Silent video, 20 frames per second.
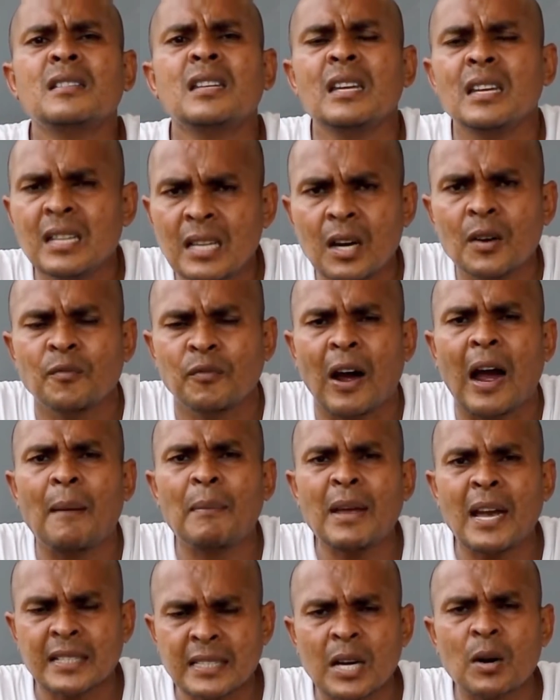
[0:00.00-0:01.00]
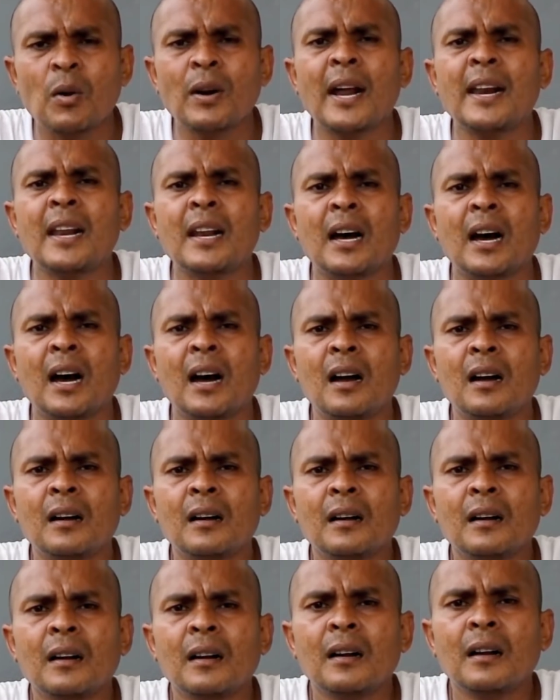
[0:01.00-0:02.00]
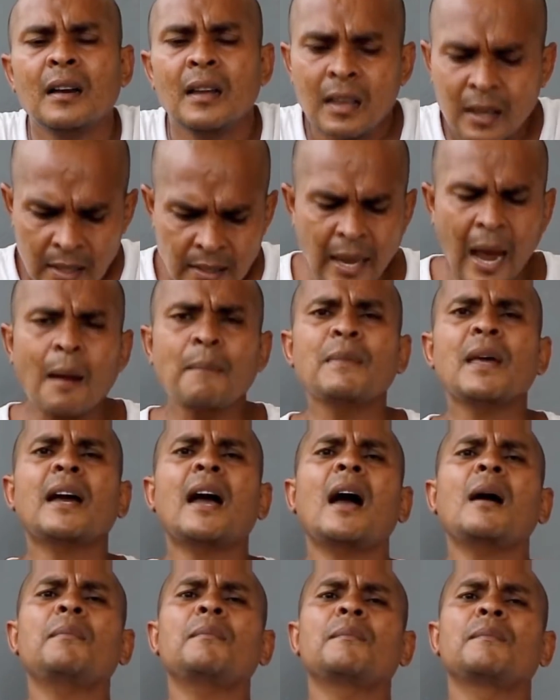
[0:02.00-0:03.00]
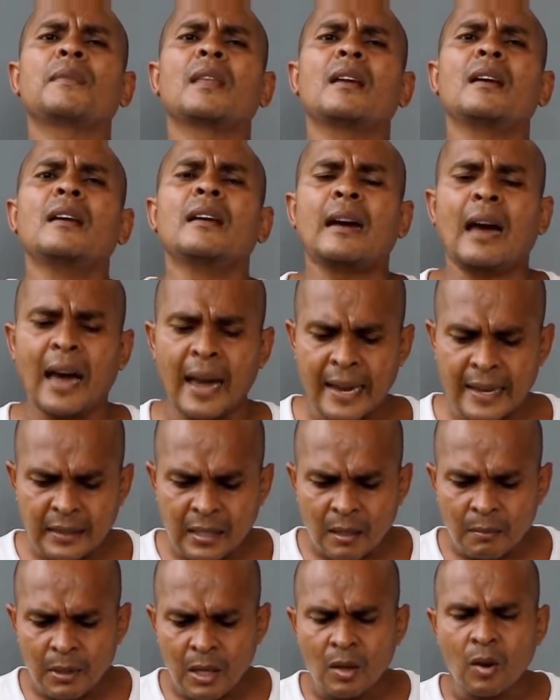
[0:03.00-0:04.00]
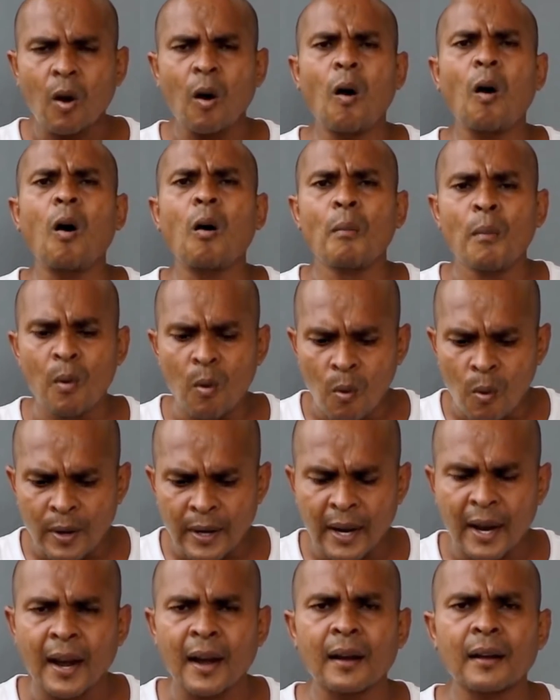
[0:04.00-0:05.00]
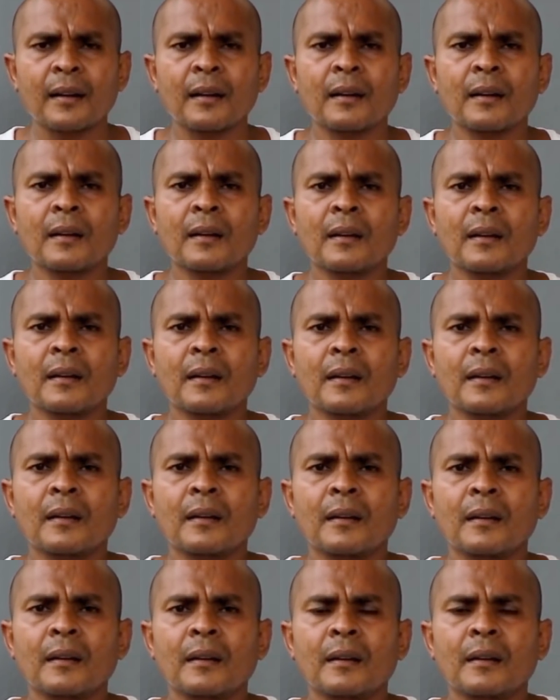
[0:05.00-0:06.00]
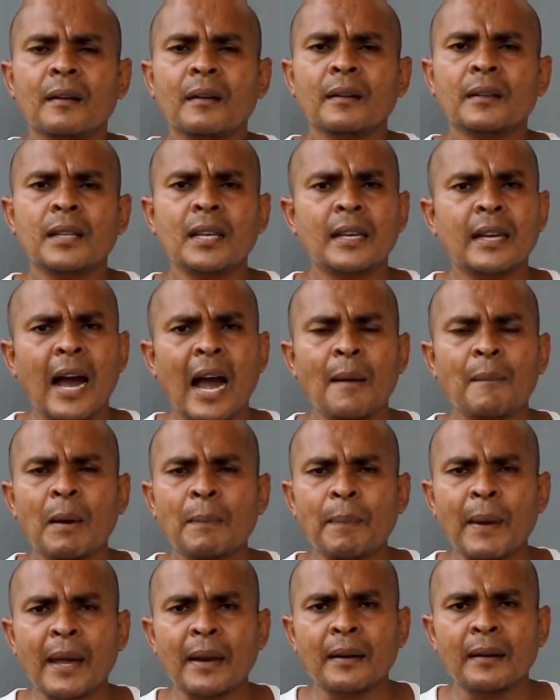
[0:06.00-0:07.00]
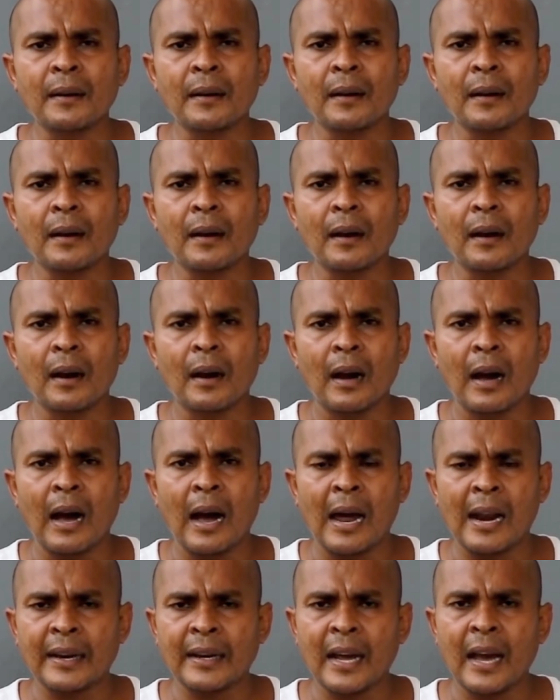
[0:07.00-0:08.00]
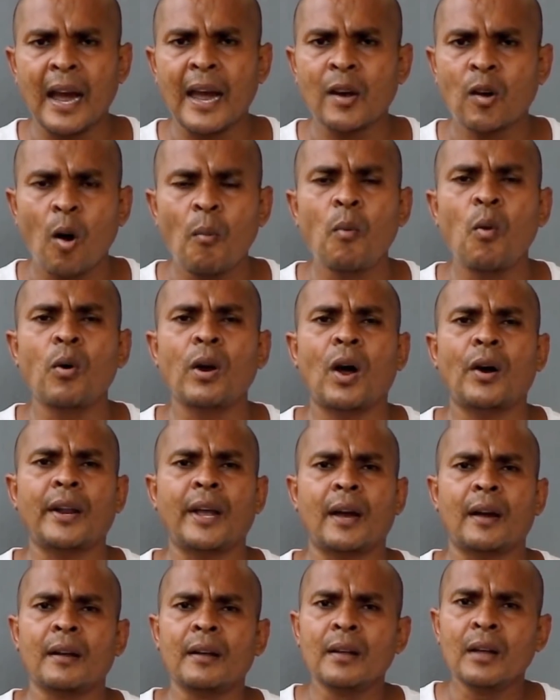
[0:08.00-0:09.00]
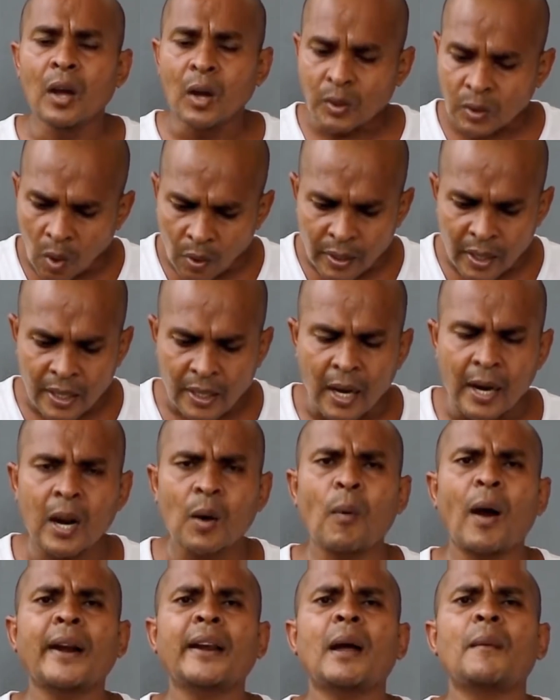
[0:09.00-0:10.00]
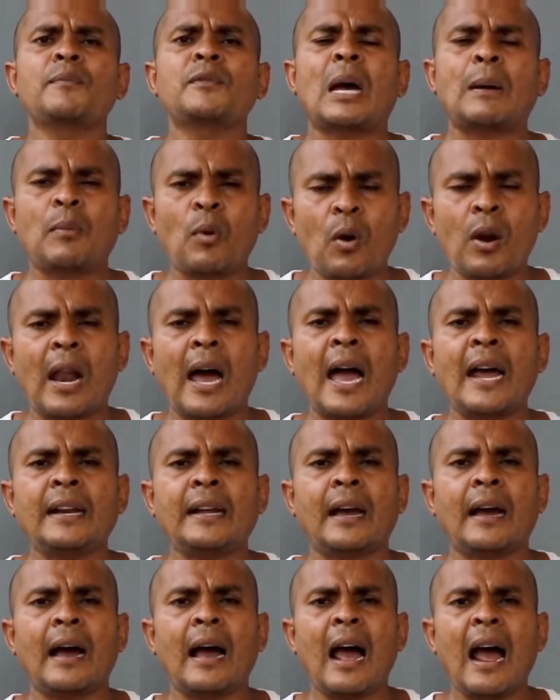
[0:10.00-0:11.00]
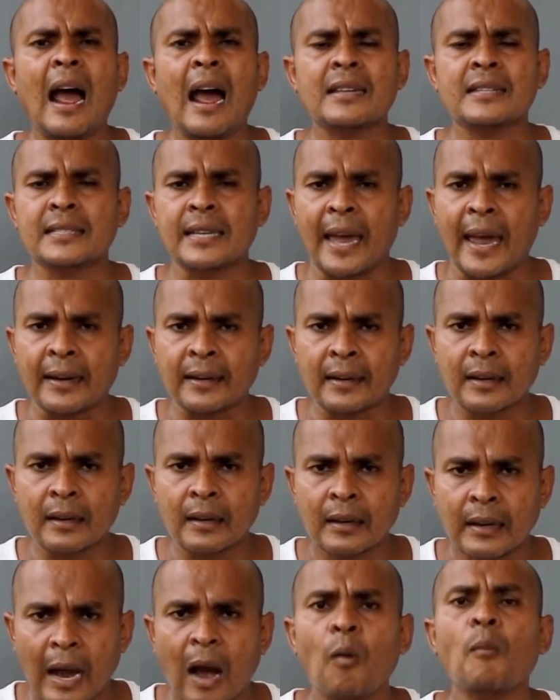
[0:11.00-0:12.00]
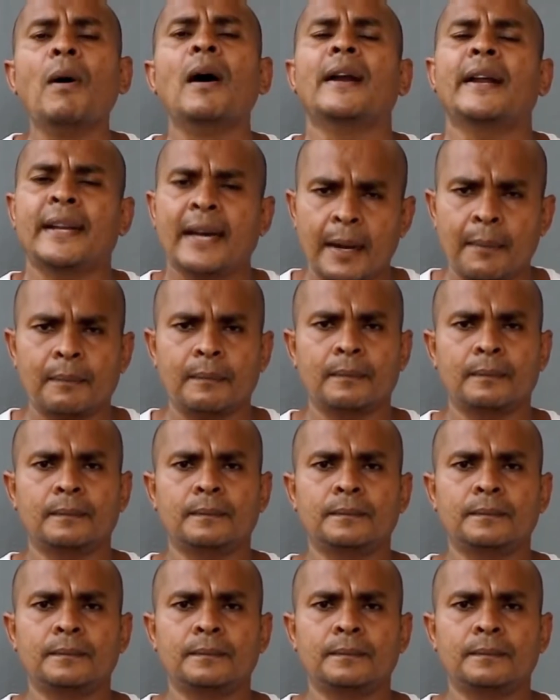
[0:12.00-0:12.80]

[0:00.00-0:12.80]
สี่เดือนฝ่าไม่อยากเจอคนร้ายเลยเหรอย้ำนะครับ ใครที่มีข้อมูลนะฮะที่กล้ามาเป็นอะไรนะให้ข้อมูลเราเนี่ยตอนนี้เงินรางวัลนํำจับคนร้ายเนี่ยห้าแสนเก้าหมื่นเลยนะครับ